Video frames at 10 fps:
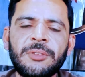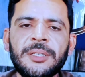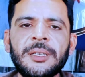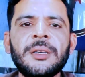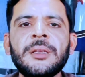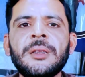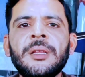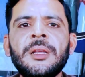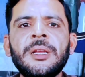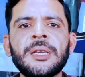हो रहा था
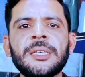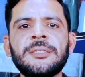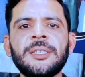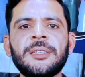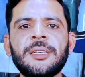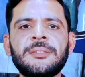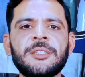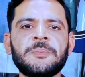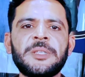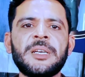किसी का दस
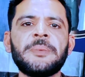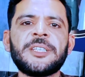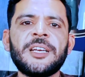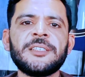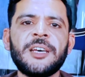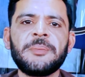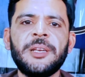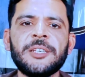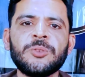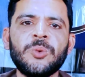दस पंद्रह पंद्रह हज़ार भी
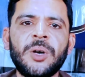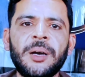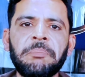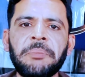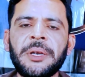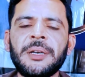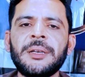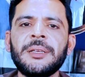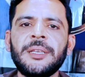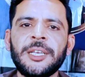लेस हुआ फिर
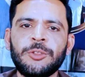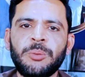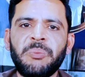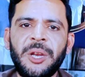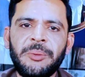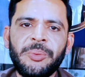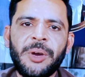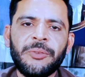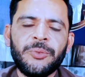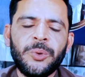एक दो बिल भी
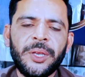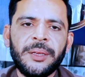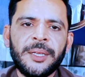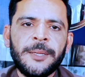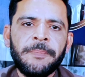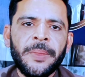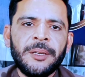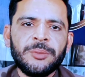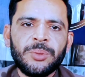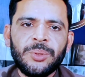माफ़ हुए
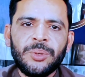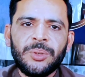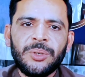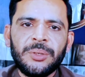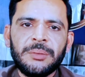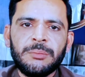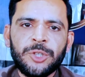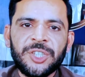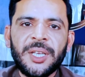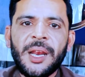तो
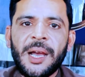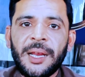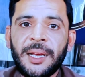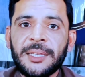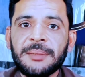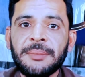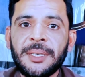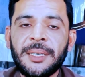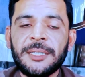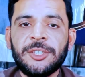मुश्किल हालात
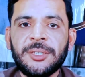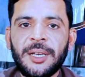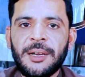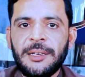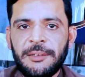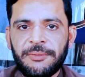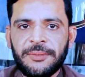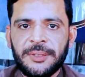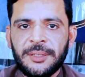में अच्छा रिलीफ